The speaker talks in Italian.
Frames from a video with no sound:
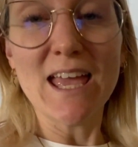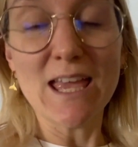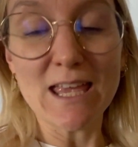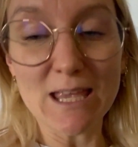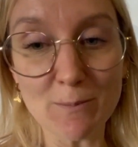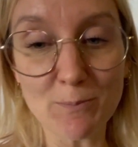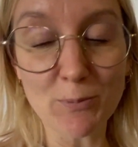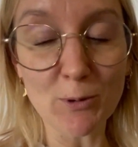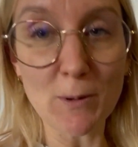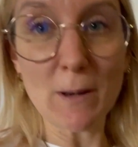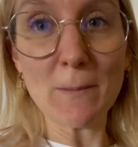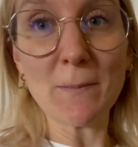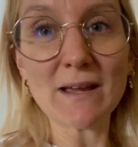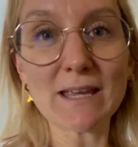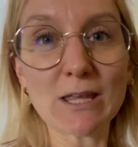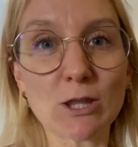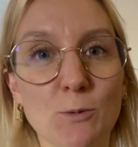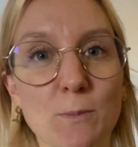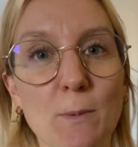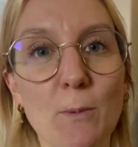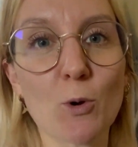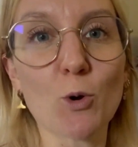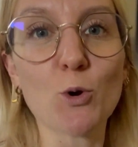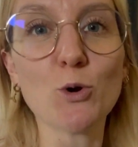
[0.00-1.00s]
il problema è che
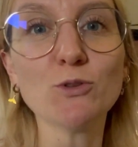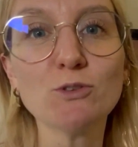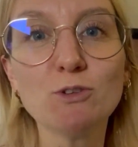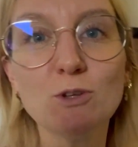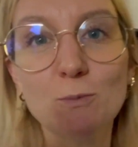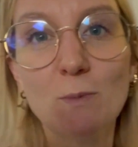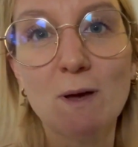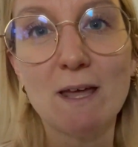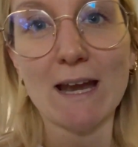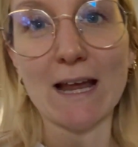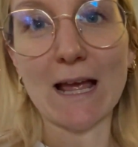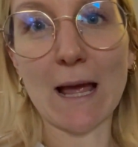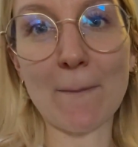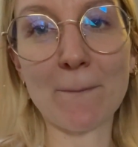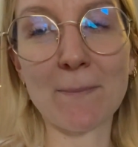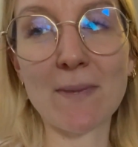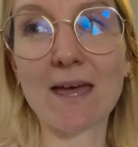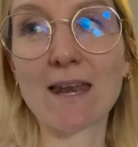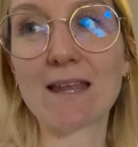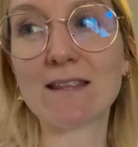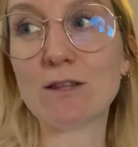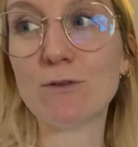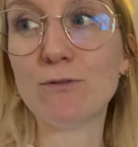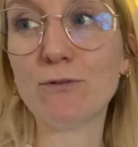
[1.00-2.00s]
dobbiamo continuare a
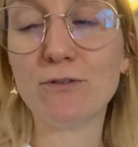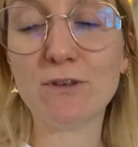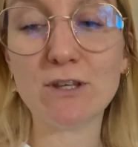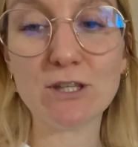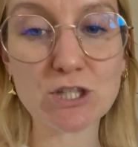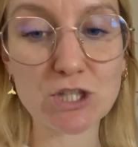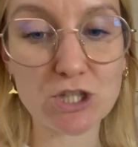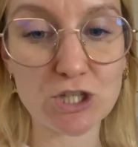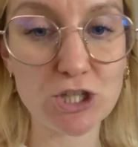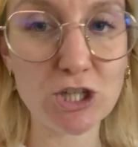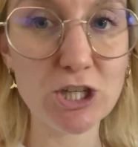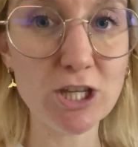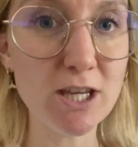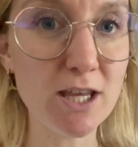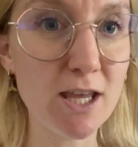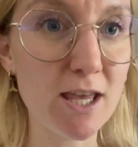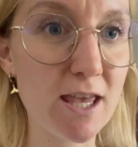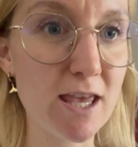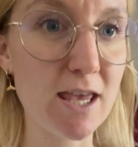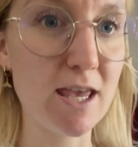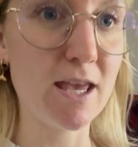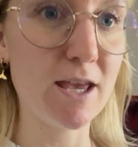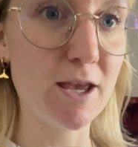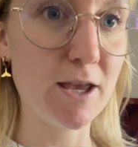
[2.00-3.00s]
cambiare edifici
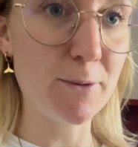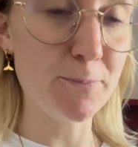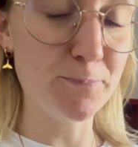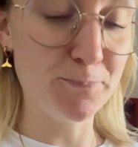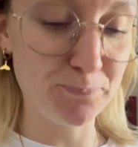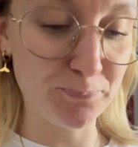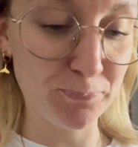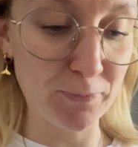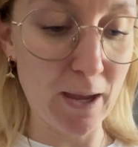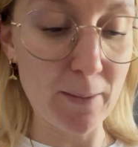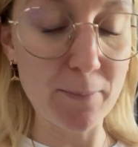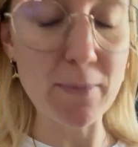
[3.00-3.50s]
e mm,